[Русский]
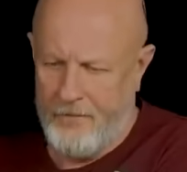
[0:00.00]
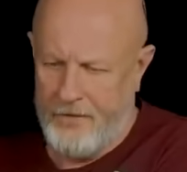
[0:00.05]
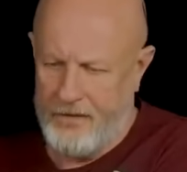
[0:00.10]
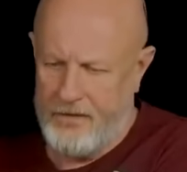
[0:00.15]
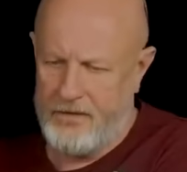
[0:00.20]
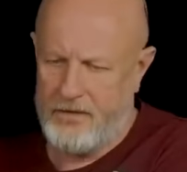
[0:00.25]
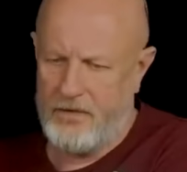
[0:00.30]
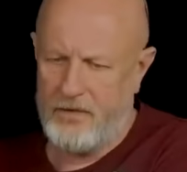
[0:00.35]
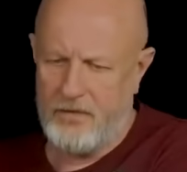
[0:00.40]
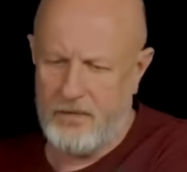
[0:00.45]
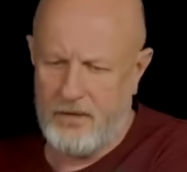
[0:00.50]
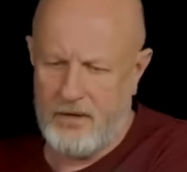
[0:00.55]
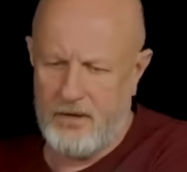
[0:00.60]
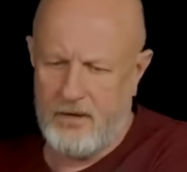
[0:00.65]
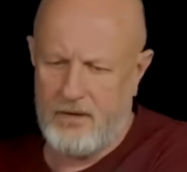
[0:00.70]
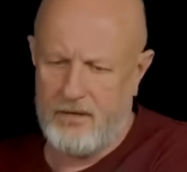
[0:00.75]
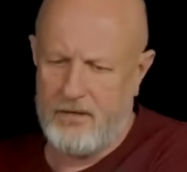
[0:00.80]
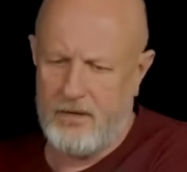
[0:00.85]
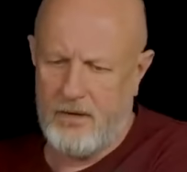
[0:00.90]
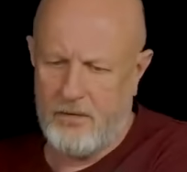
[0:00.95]

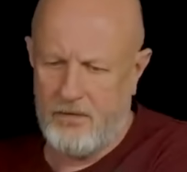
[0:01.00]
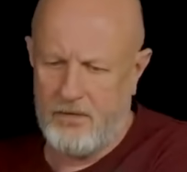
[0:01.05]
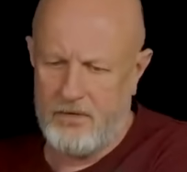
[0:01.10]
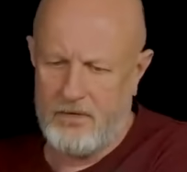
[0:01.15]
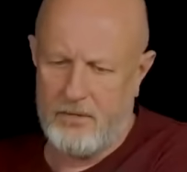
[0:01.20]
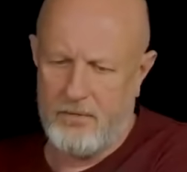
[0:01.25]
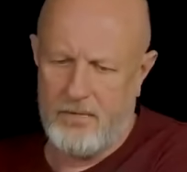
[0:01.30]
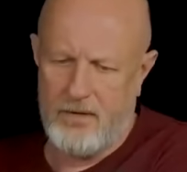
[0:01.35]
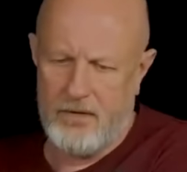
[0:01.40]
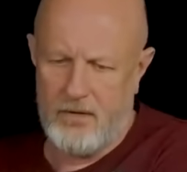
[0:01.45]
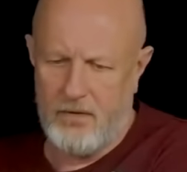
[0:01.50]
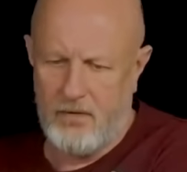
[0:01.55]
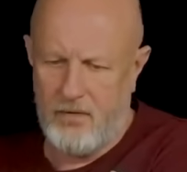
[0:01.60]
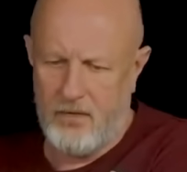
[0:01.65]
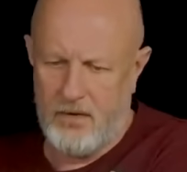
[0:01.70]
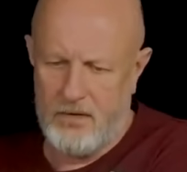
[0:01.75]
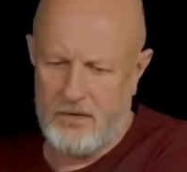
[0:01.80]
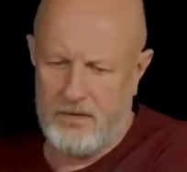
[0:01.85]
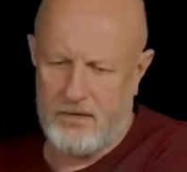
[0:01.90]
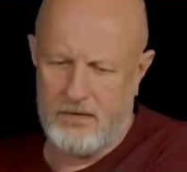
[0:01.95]
Ессентуки, Кисловодск,
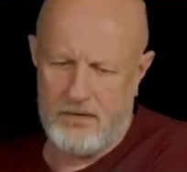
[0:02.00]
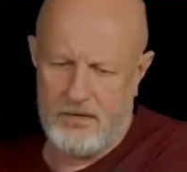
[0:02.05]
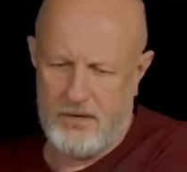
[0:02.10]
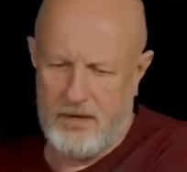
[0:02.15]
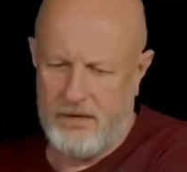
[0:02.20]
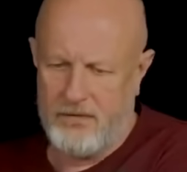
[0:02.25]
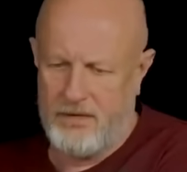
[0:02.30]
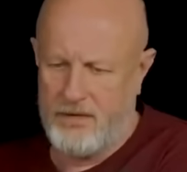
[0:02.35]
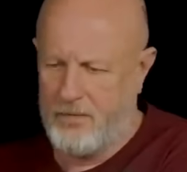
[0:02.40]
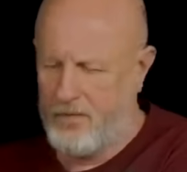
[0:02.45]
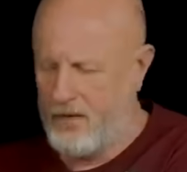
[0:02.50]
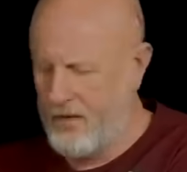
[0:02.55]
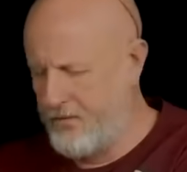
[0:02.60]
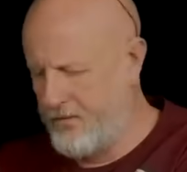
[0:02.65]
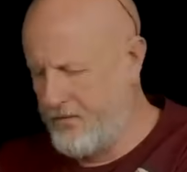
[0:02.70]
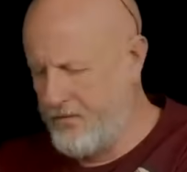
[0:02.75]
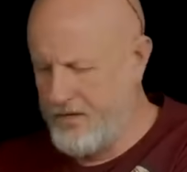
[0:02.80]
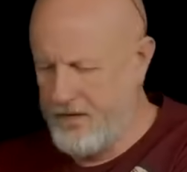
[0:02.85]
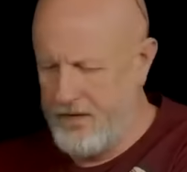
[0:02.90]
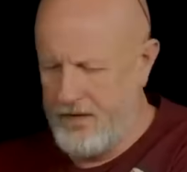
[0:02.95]
Пятигорск, Ставрополь,
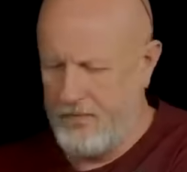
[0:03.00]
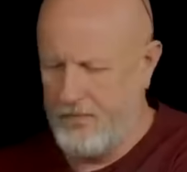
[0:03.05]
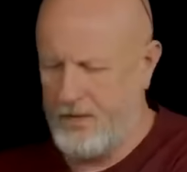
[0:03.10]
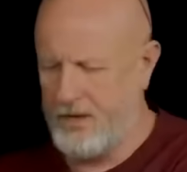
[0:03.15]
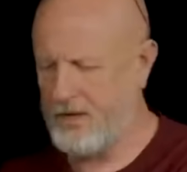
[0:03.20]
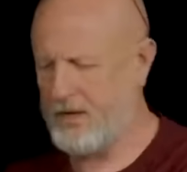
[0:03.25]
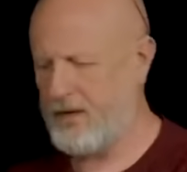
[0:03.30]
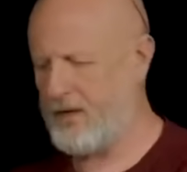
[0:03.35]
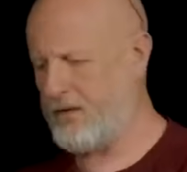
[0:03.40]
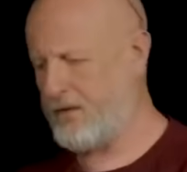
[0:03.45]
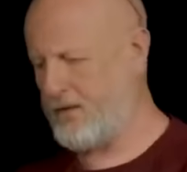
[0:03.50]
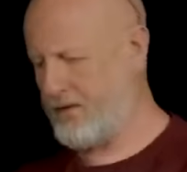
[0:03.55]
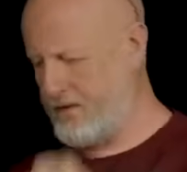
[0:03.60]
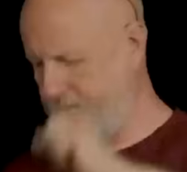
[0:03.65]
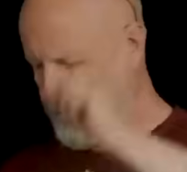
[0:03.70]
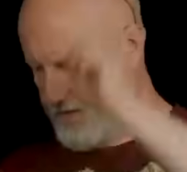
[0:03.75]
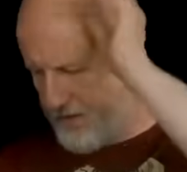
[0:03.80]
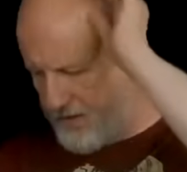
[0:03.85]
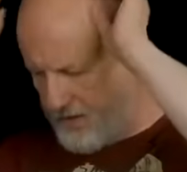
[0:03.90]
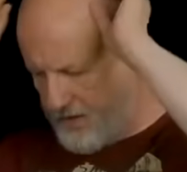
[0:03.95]
везде понравилось,
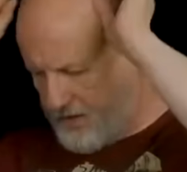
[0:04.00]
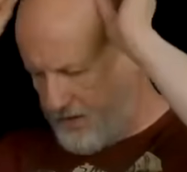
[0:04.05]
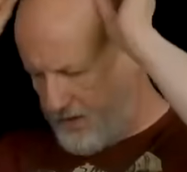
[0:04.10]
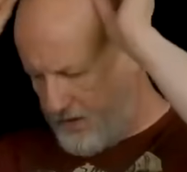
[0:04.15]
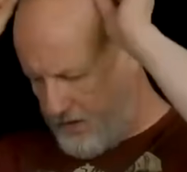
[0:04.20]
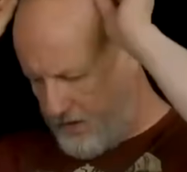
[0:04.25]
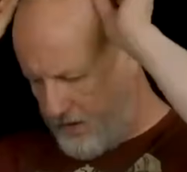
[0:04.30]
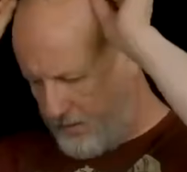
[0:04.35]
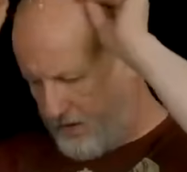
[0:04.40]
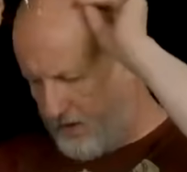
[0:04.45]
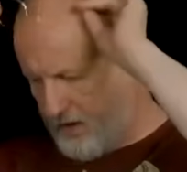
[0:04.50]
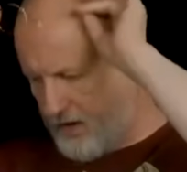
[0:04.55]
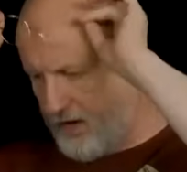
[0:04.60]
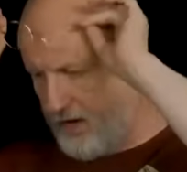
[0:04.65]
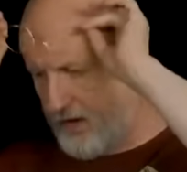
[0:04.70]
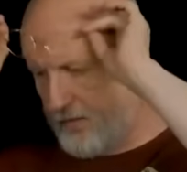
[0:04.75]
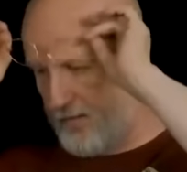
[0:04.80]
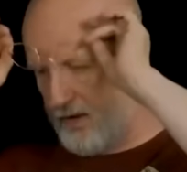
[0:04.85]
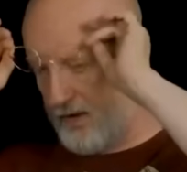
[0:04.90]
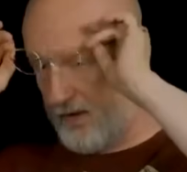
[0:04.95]
везде чисто
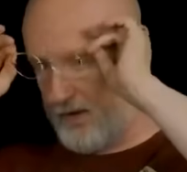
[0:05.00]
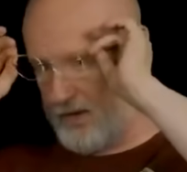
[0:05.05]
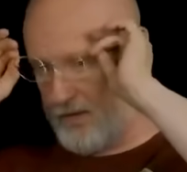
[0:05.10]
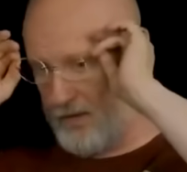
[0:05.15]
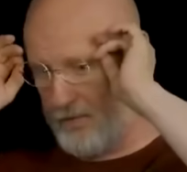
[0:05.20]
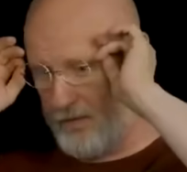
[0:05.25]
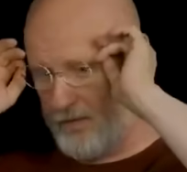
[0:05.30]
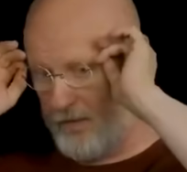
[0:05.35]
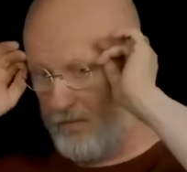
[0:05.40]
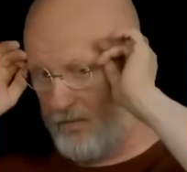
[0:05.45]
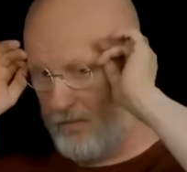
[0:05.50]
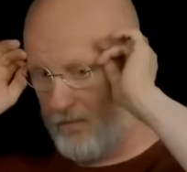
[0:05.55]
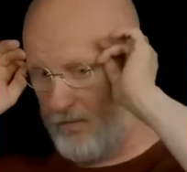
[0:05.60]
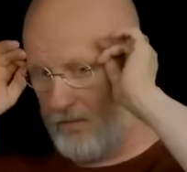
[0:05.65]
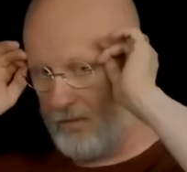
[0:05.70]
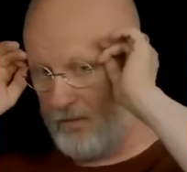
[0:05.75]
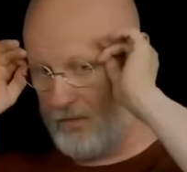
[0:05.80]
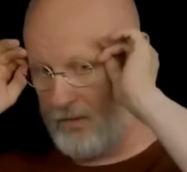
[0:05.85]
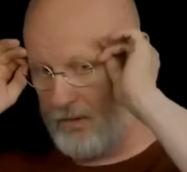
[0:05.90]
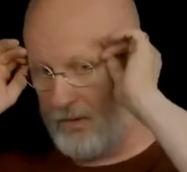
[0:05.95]
благообразно, прям
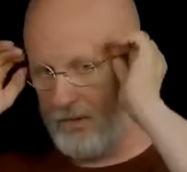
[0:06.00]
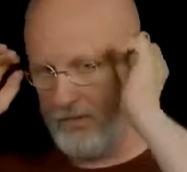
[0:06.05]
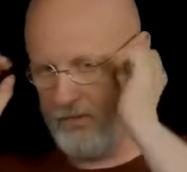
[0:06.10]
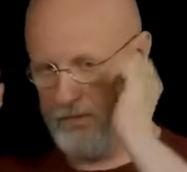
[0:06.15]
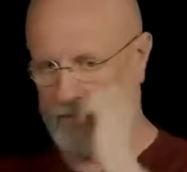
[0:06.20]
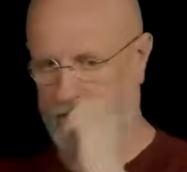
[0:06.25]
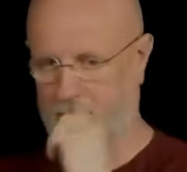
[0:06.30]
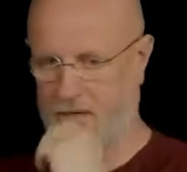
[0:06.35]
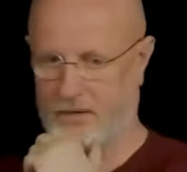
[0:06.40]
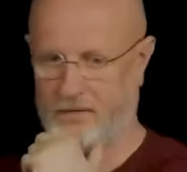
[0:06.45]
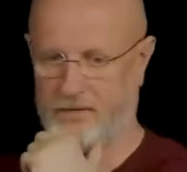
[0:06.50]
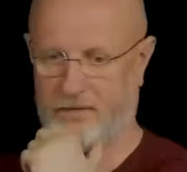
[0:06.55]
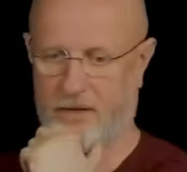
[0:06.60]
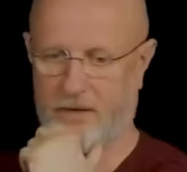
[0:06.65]
вот радует глаз.